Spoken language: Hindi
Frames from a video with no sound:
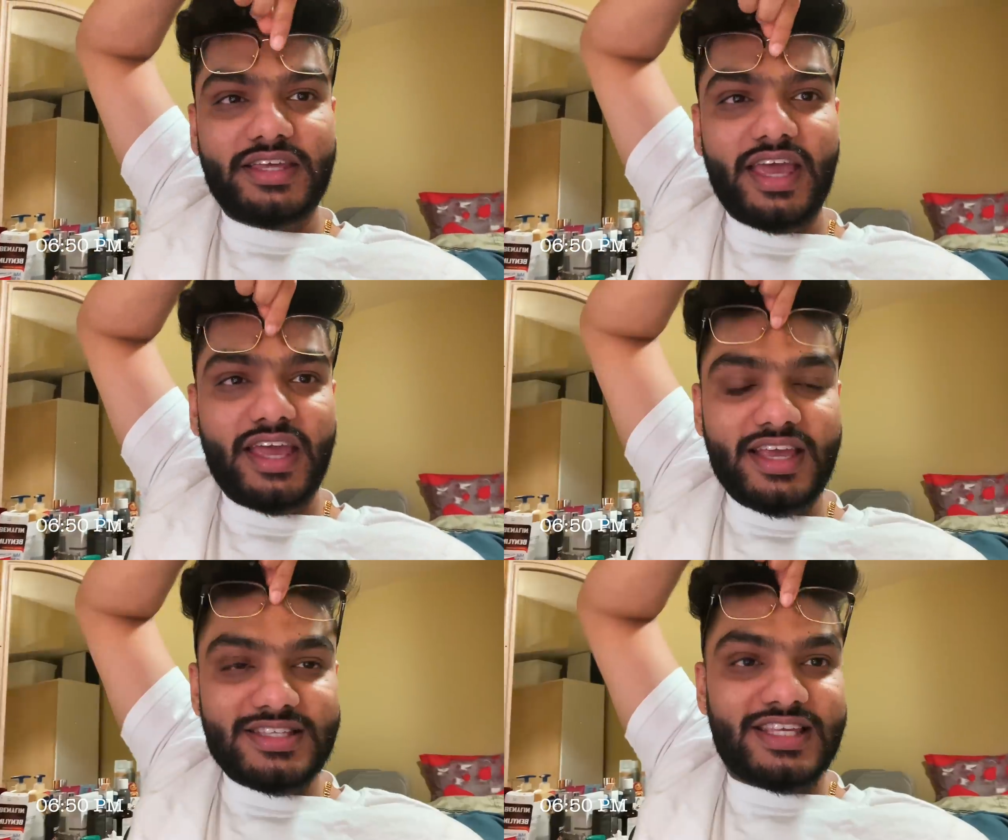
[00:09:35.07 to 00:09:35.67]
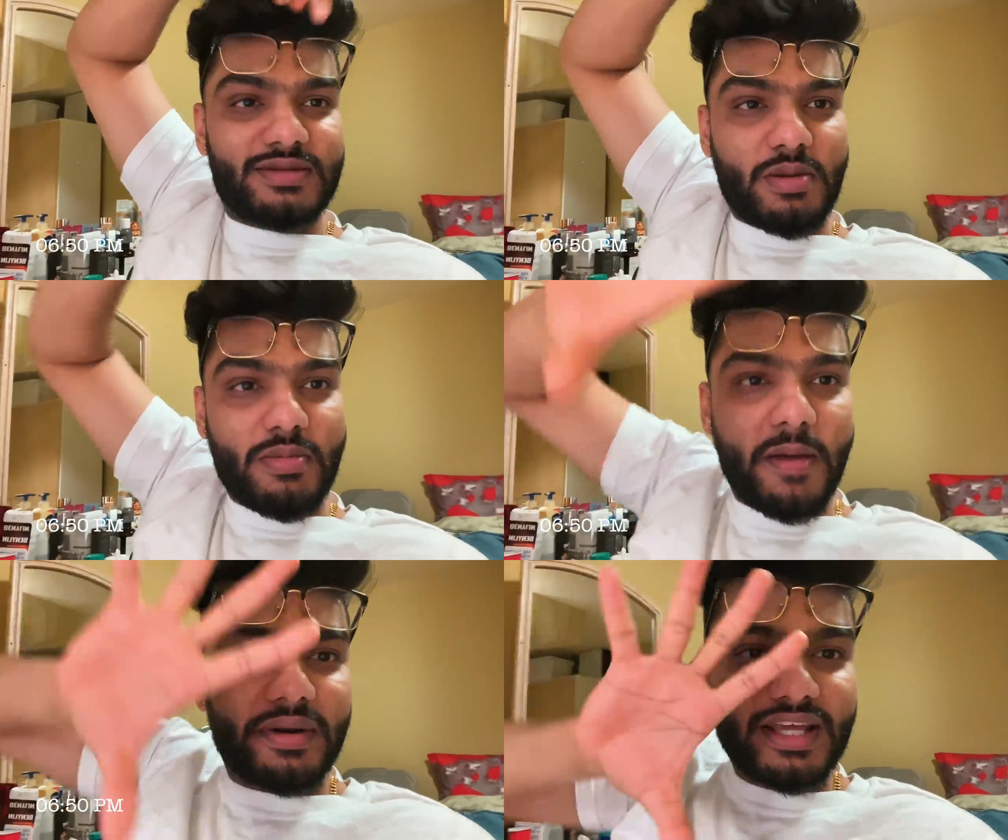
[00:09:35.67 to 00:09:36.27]
ये इस सीन में
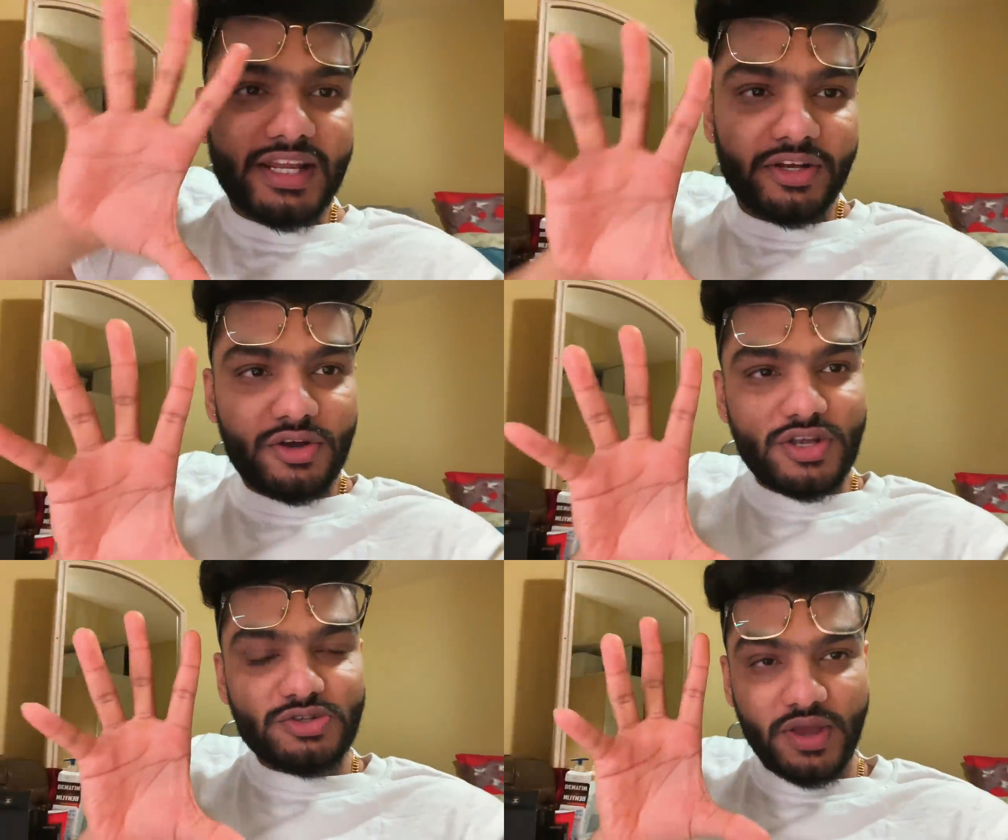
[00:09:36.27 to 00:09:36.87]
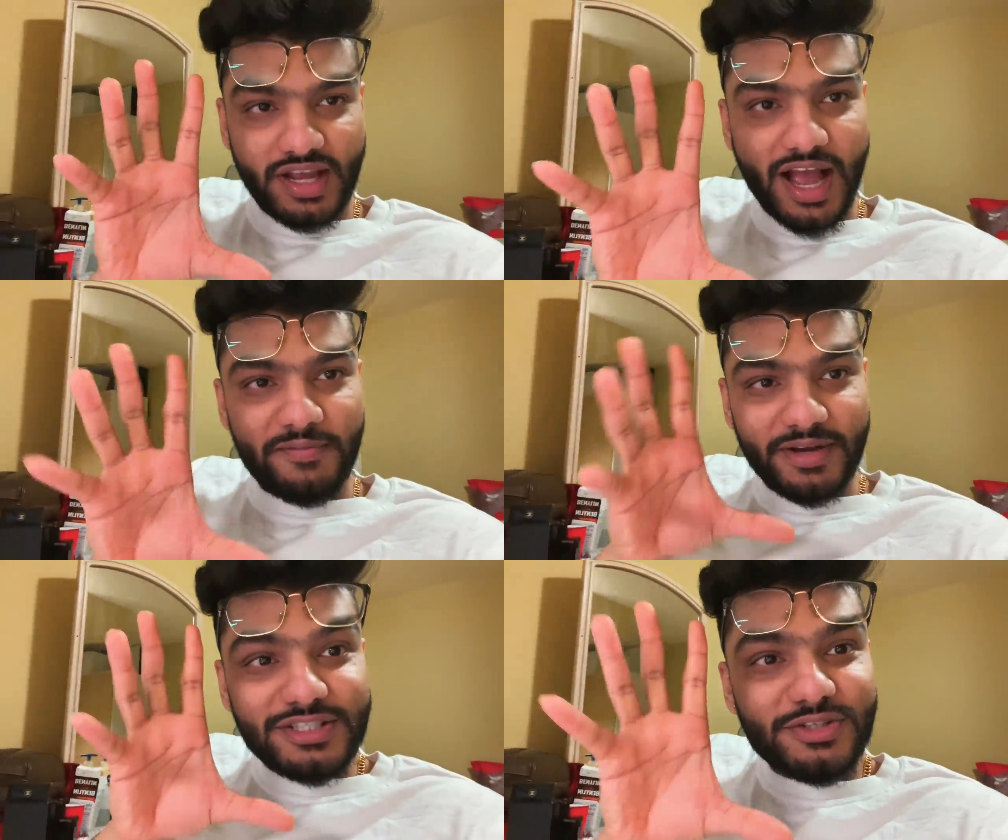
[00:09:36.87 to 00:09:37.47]
मैं बढ़िया लग रही हूँ इसको एक
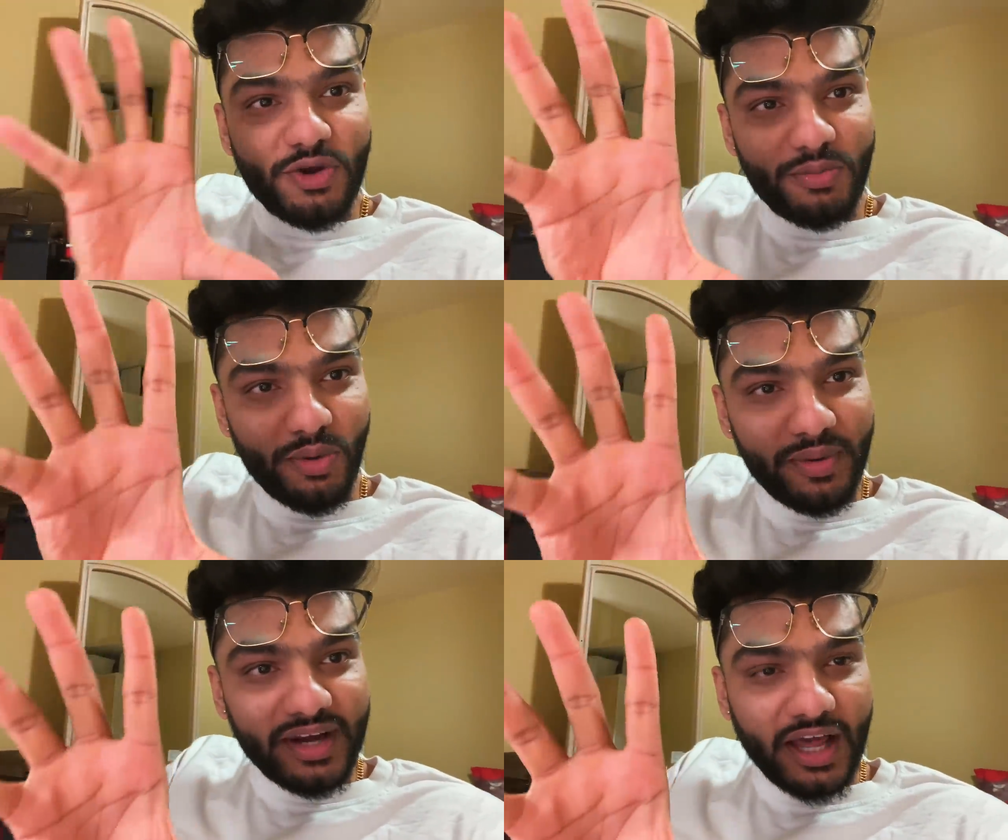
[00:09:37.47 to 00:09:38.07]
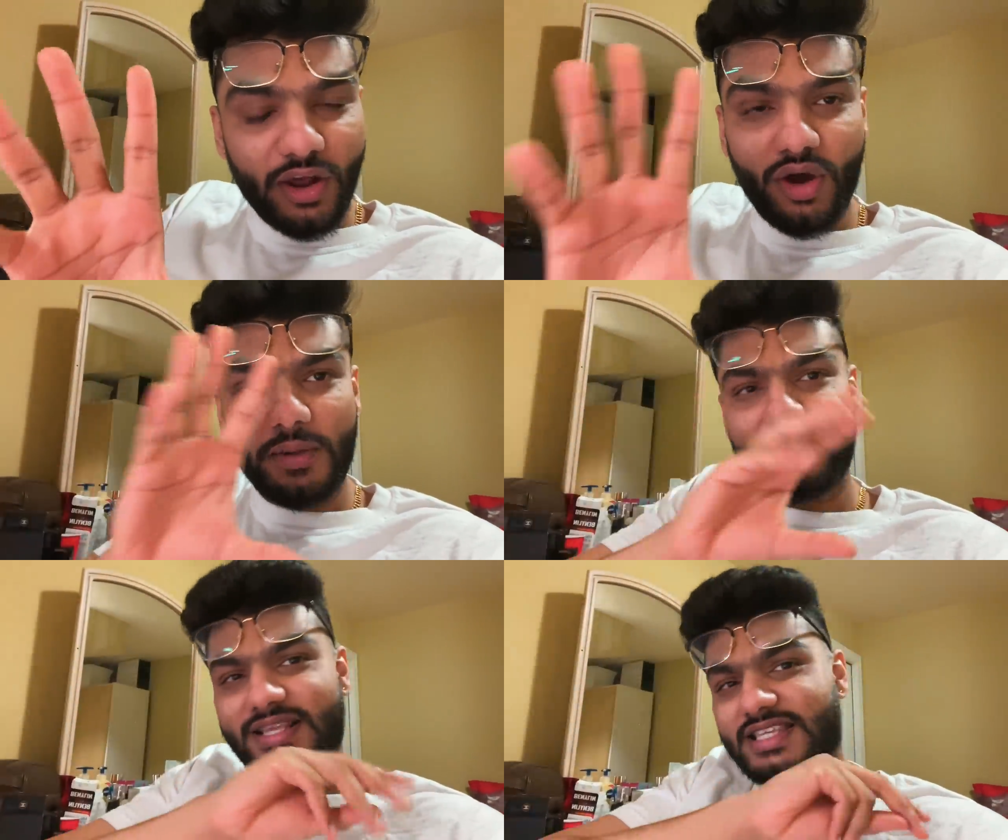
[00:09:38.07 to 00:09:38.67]
काम कर स्लोबो में डाल और
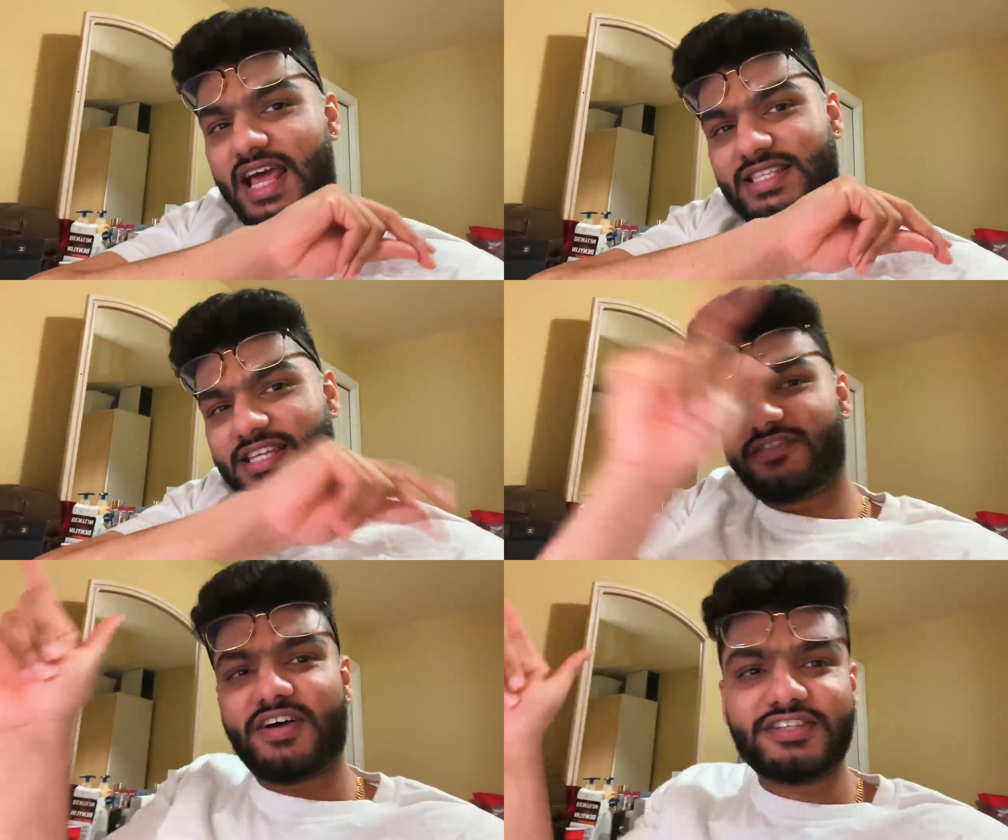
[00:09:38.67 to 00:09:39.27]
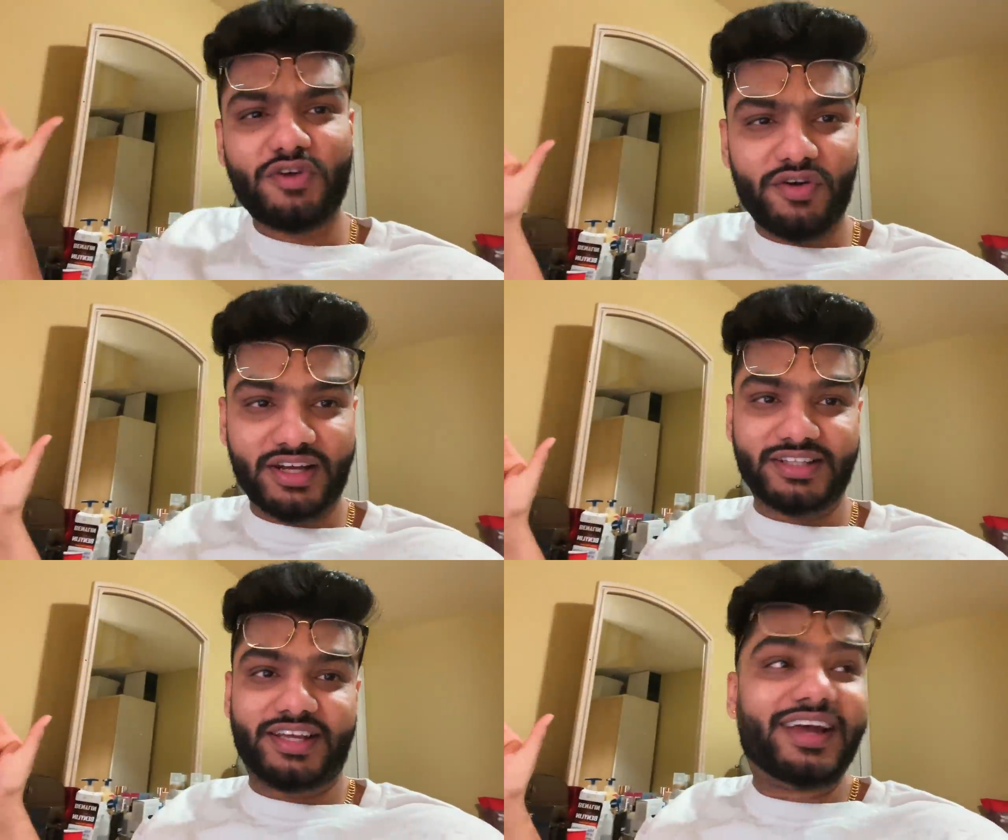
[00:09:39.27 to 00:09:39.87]
अपना सारा सीन फास्ट फॉरवर्ड
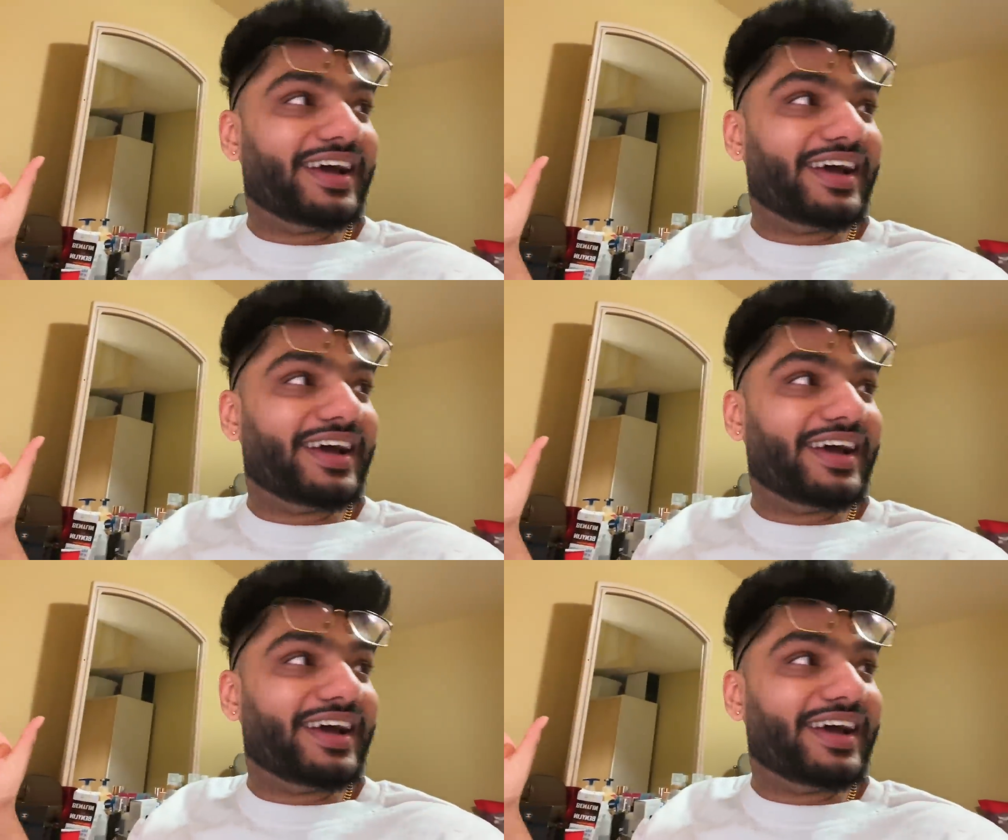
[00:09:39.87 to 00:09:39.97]
कर दे